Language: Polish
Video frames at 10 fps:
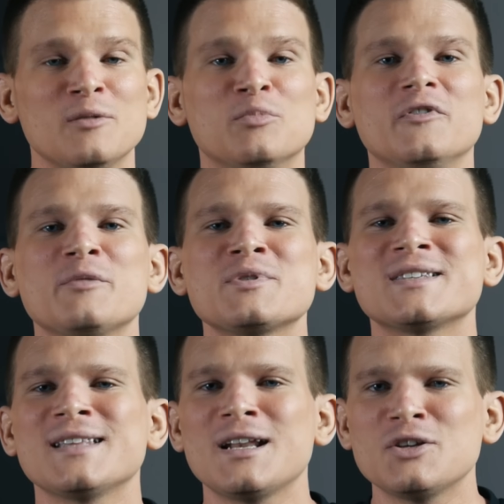bowiem
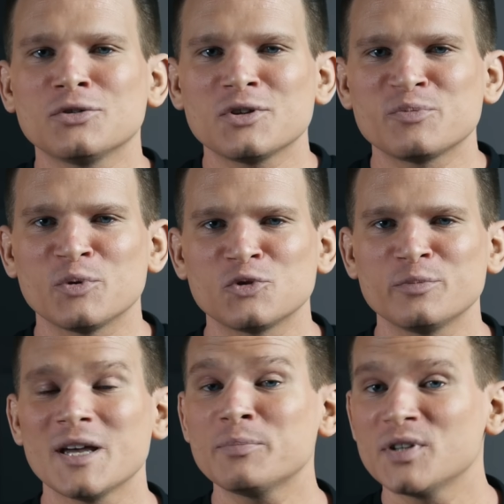znaleziono
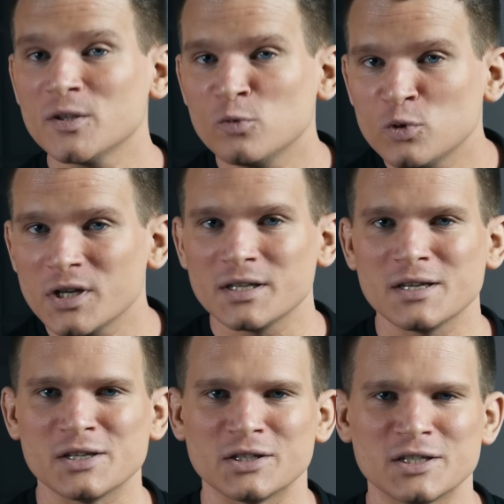sposób na przedłużenie
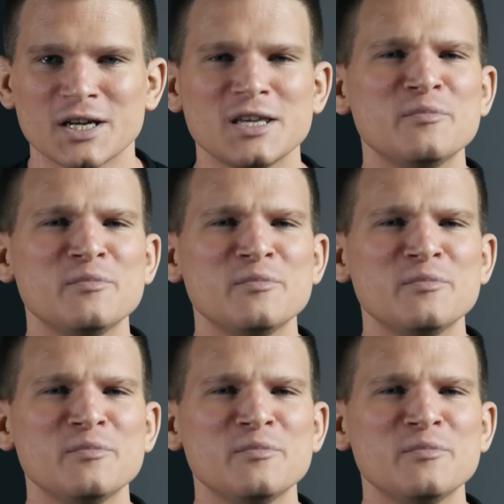jej życia i